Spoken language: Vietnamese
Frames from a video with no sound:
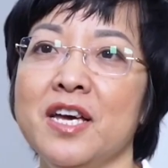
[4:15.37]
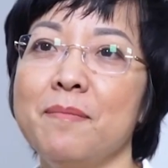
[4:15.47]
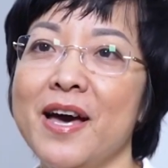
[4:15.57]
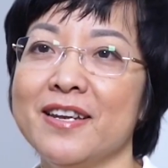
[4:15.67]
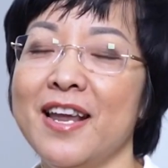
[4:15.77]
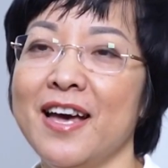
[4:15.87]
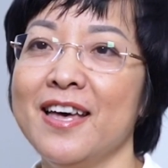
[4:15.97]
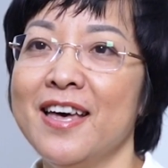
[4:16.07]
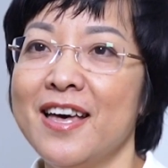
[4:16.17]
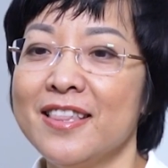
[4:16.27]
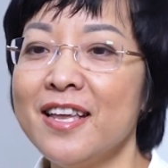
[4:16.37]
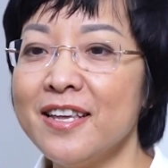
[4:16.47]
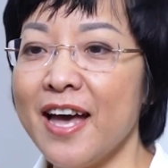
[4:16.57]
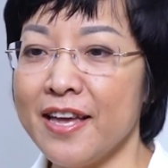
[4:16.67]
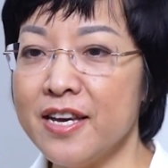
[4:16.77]
quý vị các bạn là
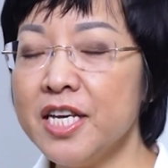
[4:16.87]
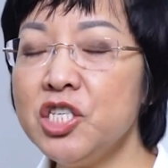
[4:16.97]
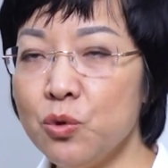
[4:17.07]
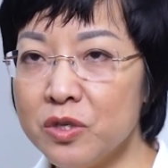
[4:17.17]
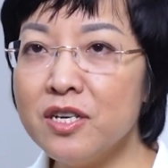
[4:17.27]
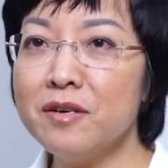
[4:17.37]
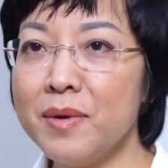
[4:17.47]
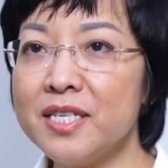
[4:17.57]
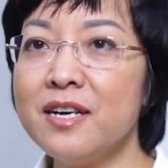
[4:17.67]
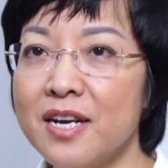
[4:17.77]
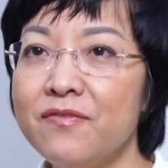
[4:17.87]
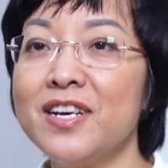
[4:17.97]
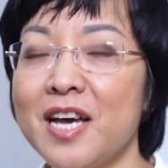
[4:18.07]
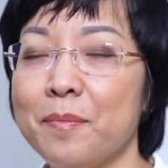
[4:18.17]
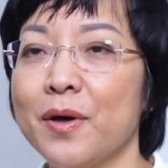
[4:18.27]
tất cả những cái triệu chứng mà trước đấy
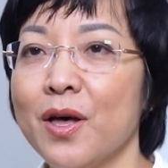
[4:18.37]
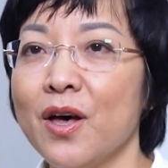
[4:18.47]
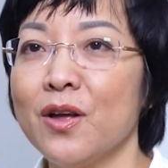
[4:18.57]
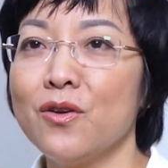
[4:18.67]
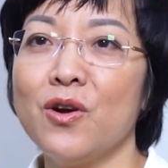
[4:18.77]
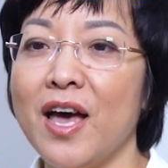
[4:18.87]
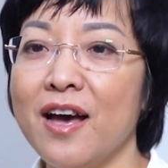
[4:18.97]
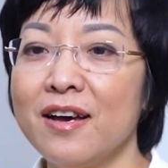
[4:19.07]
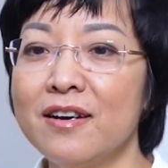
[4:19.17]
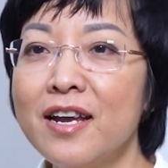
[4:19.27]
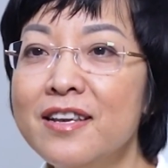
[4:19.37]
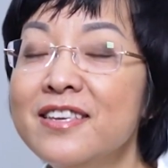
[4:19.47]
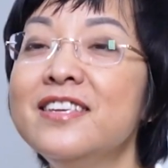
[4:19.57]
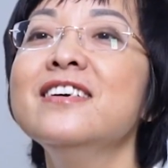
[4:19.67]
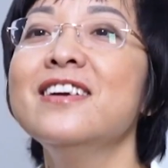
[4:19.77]
Vân gặp nó đã
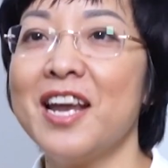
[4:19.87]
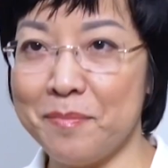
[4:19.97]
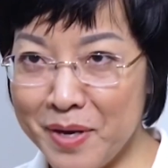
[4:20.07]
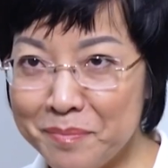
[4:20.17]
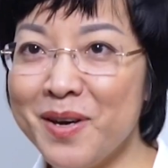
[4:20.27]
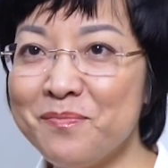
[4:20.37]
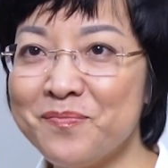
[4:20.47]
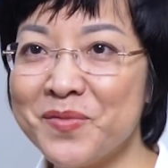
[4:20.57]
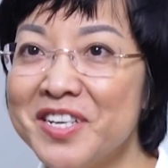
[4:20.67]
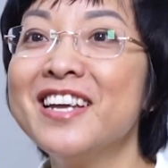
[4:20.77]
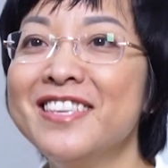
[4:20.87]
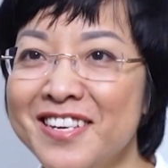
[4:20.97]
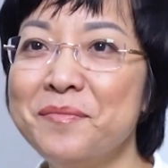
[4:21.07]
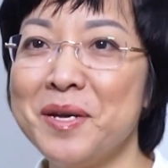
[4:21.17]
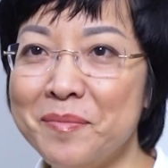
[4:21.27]
gần như là biến mất,
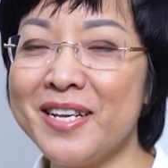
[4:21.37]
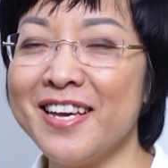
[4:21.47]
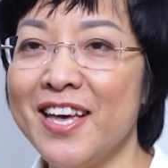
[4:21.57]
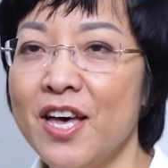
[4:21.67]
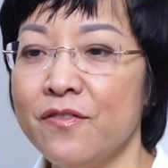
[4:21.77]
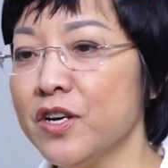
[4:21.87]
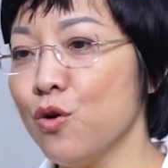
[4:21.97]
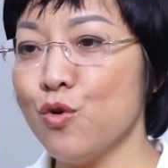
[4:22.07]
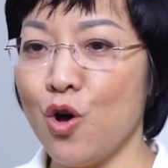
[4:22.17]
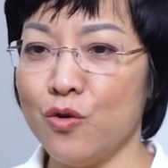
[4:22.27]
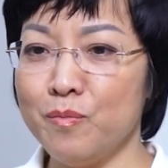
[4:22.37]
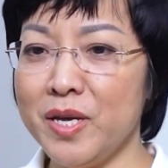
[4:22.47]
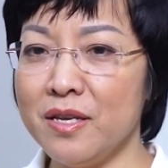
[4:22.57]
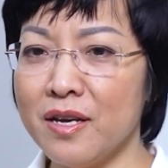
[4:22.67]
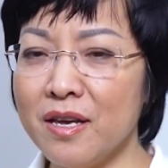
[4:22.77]
gần như biến mất. Vân không còn
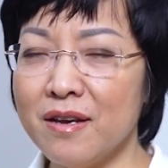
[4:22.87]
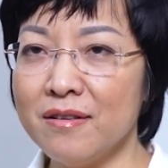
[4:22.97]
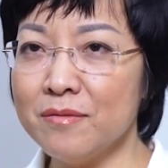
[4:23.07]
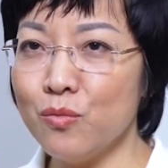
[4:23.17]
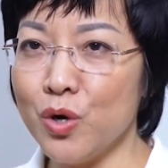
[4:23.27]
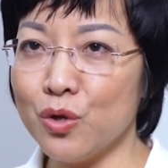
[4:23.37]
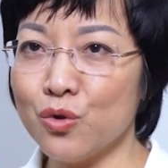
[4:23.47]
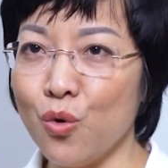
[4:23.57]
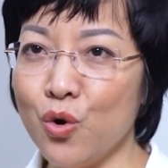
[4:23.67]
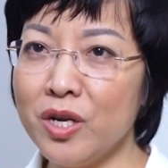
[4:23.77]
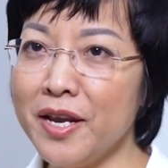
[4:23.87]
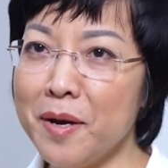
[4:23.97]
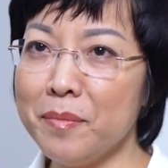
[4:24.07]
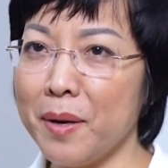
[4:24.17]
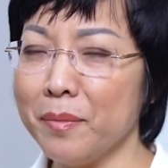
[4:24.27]
bị những cái buổi tối
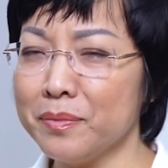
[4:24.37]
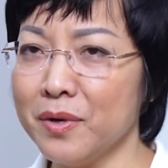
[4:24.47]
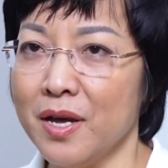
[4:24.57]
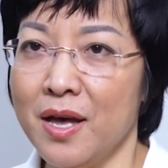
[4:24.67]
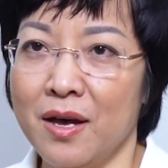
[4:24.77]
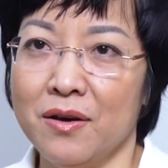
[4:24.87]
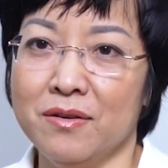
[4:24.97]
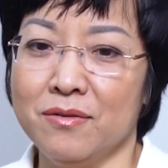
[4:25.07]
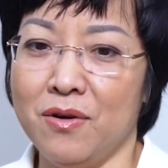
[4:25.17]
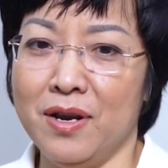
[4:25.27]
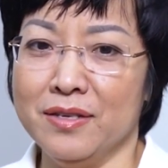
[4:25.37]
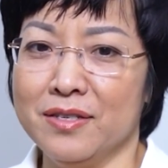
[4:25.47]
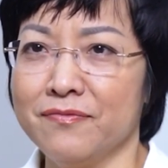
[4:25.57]
đêm nằm uh, gọi là